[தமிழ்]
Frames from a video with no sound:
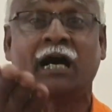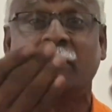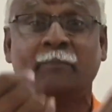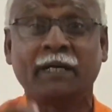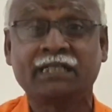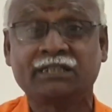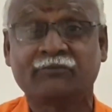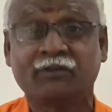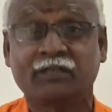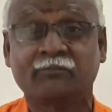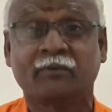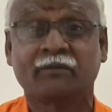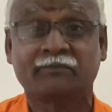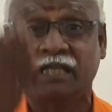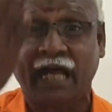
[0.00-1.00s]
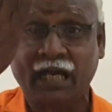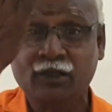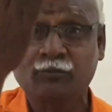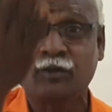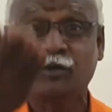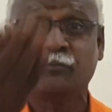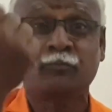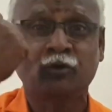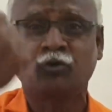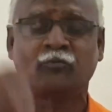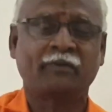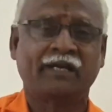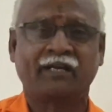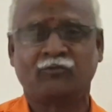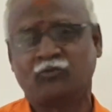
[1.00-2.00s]
காப்பாற்றிவிடும் என்பது
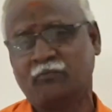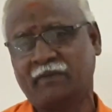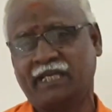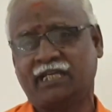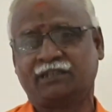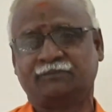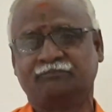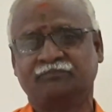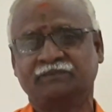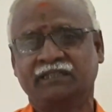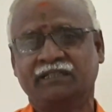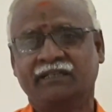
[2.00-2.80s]
அனுபவபூர்வமான உண்மையாகும்